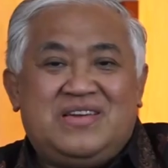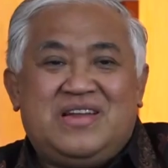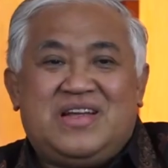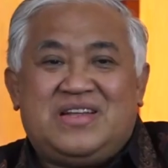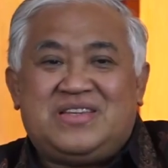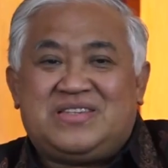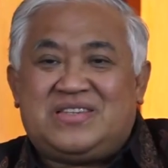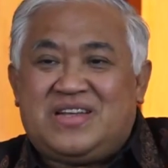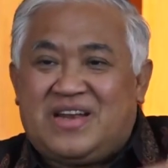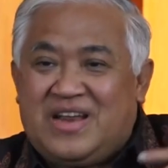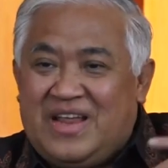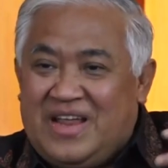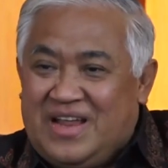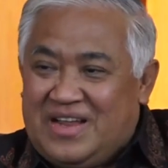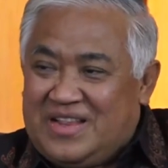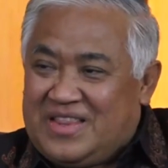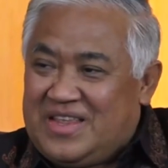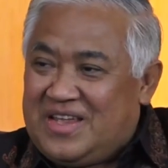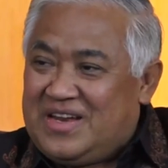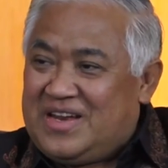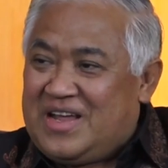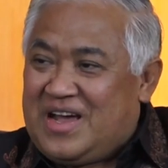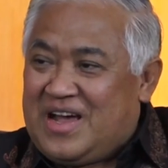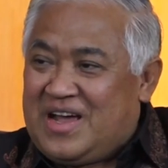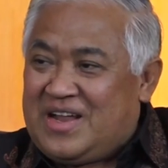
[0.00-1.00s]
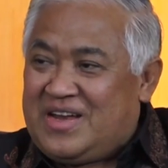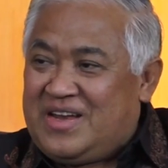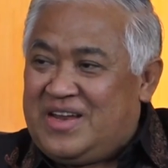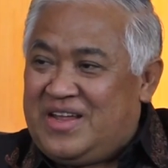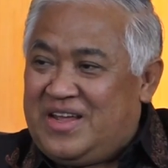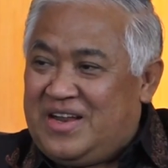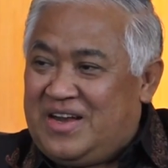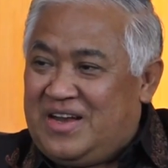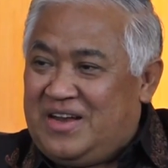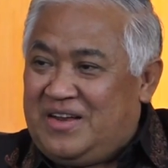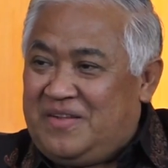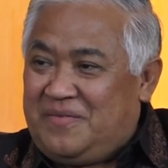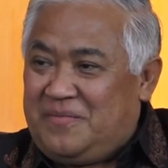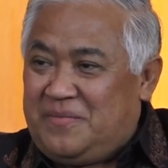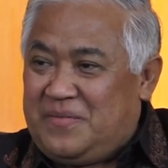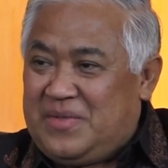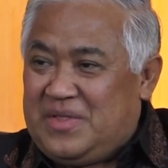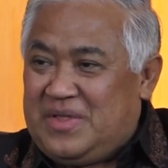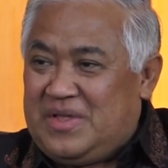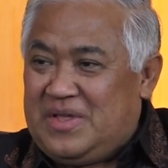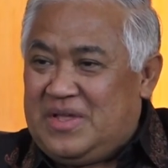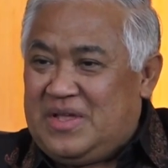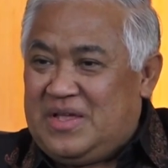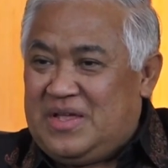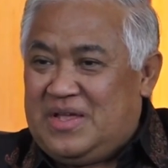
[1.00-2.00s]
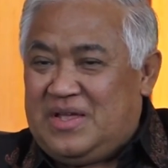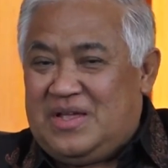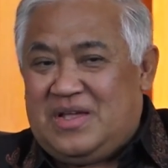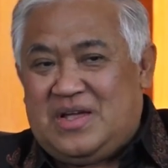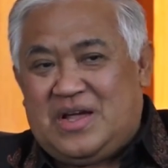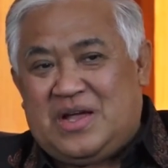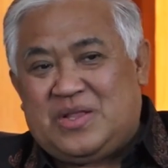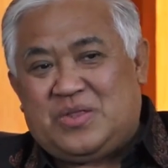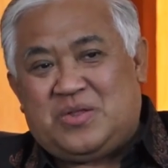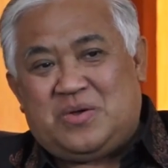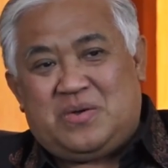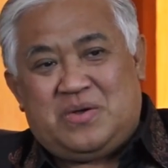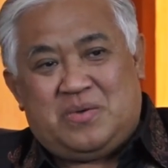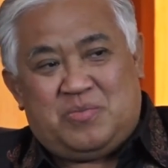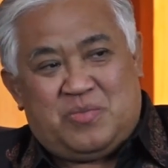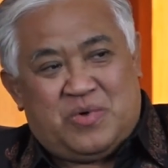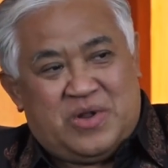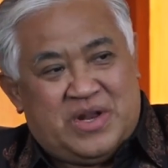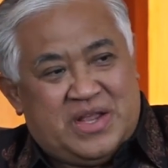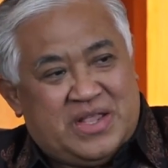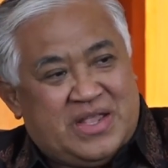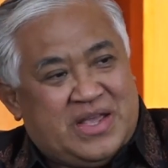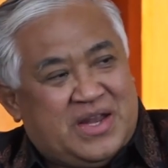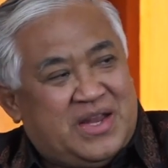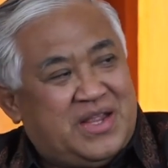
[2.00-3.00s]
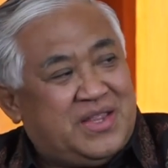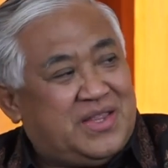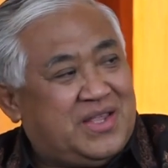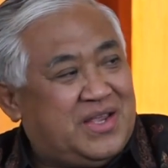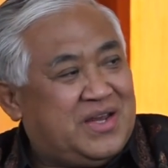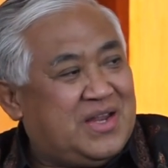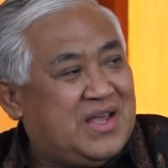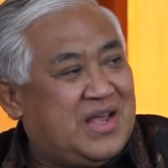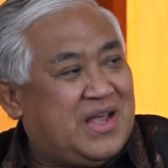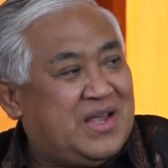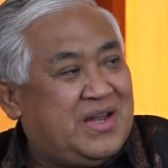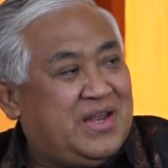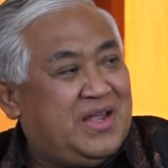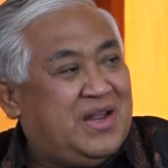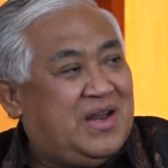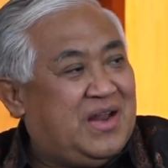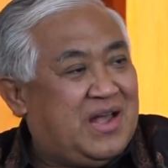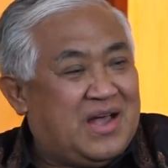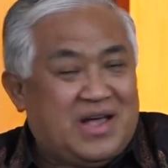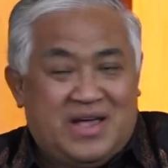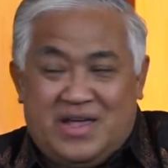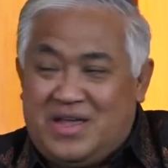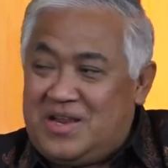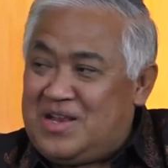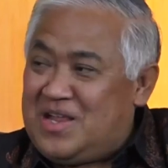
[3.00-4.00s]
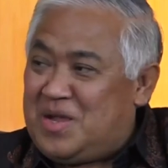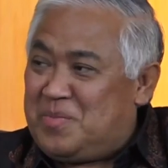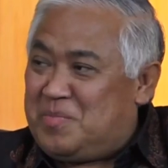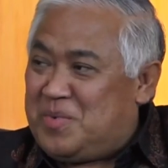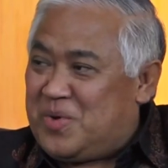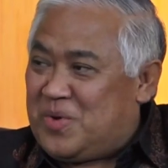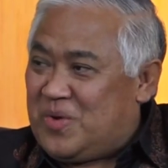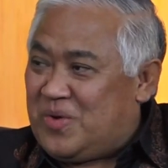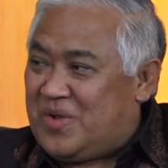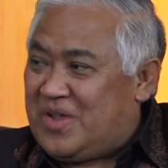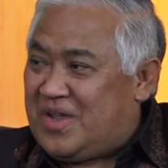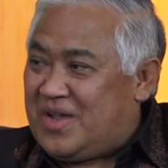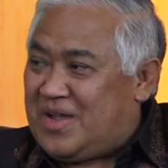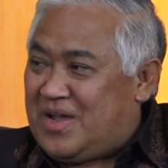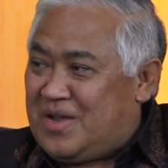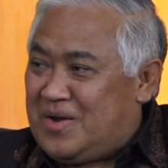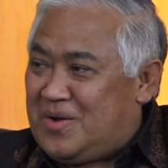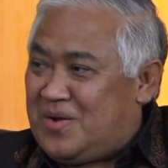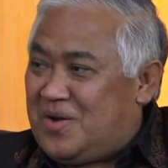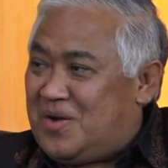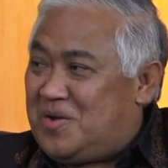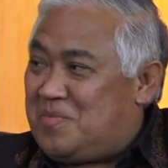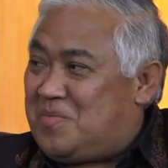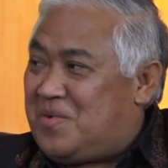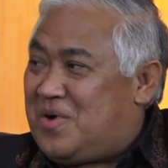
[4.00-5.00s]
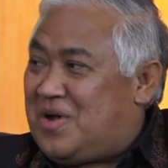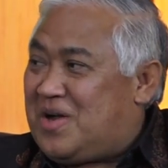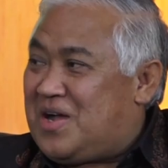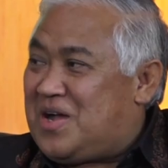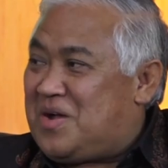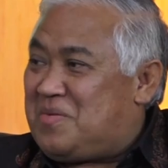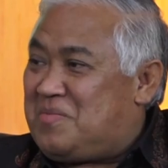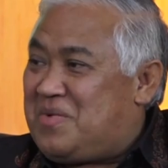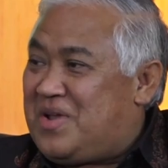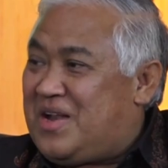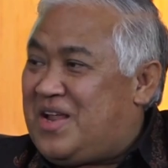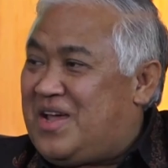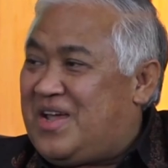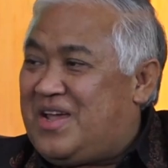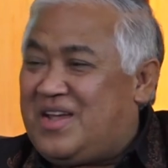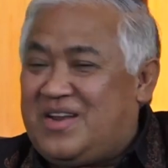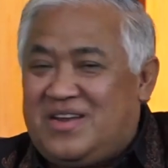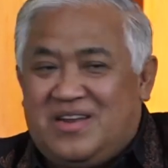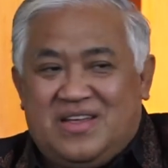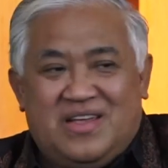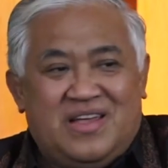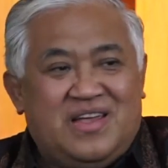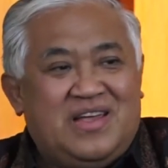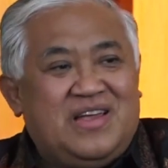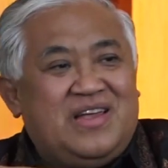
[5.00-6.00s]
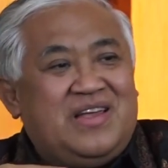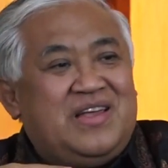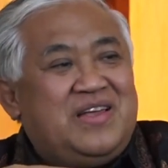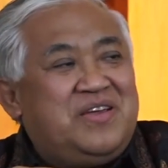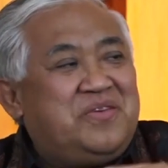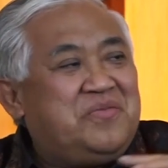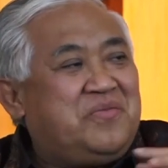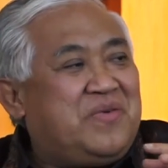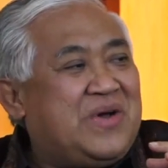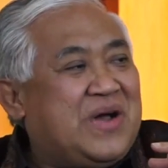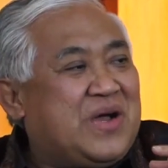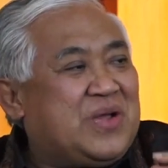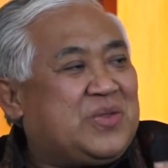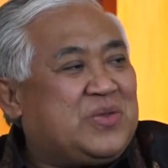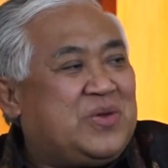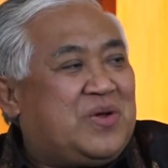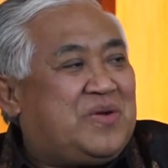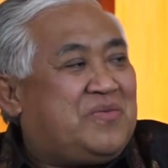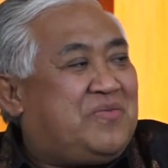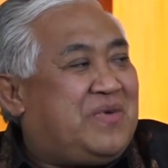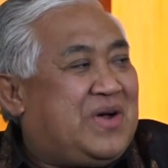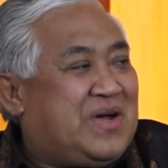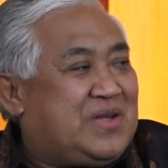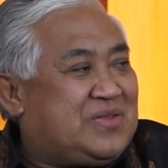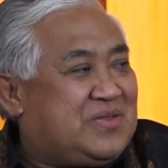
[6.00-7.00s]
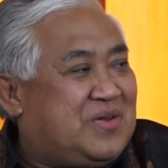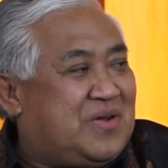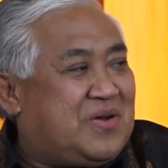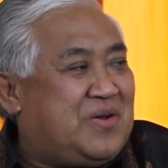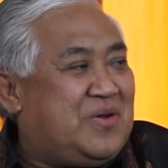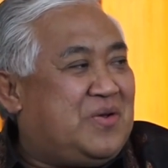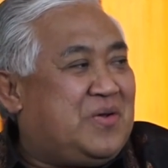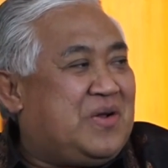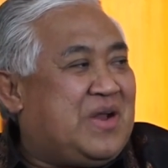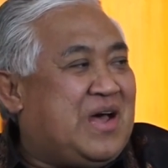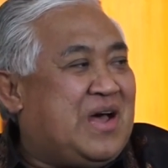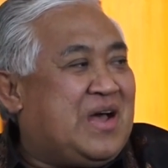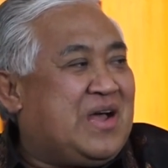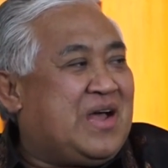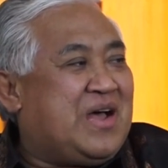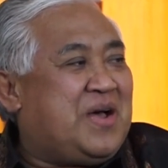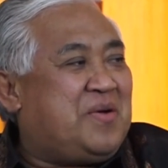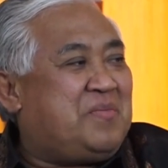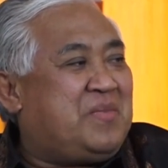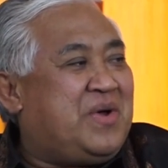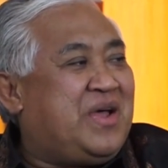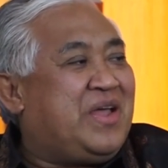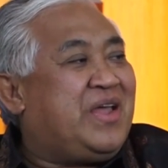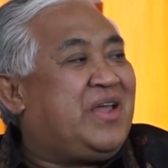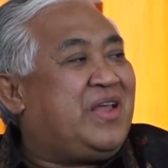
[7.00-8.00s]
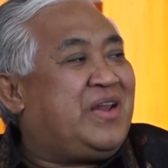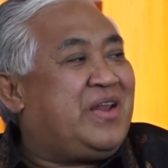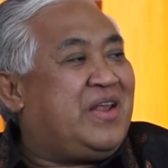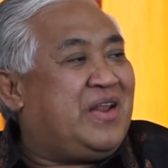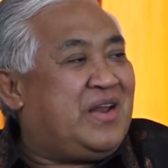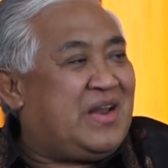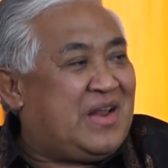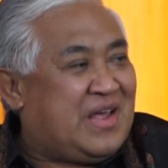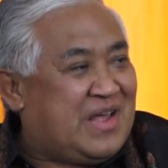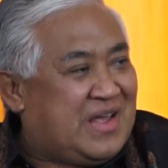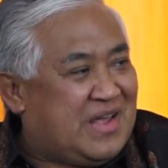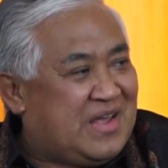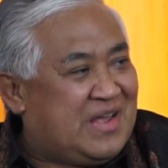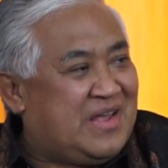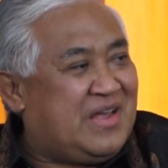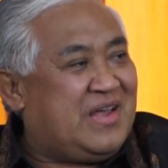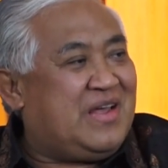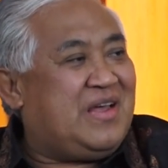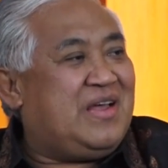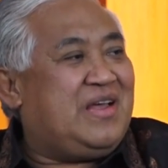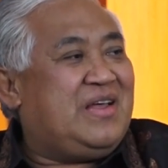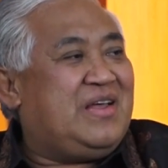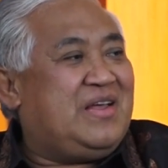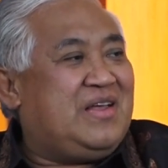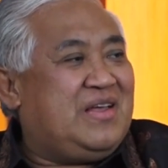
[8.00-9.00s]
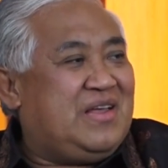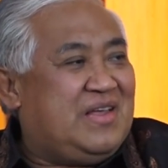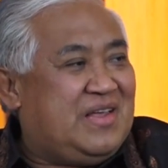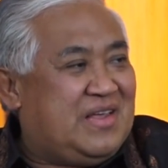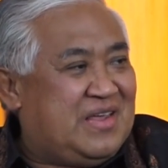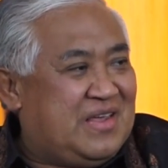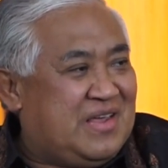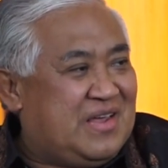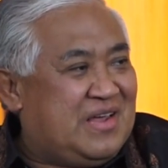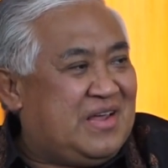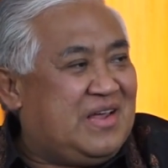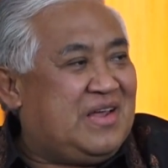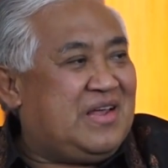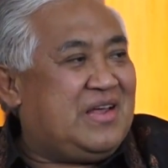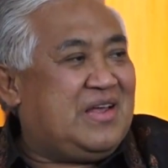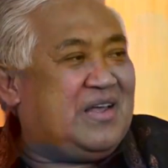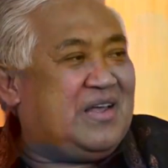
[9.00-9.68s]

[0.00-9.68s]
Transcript: dan sering tidak adil atau boleh jadi tidak adil akhirnya merugikan kelompok agama lain. Faktor-faktor non agama inilah ya,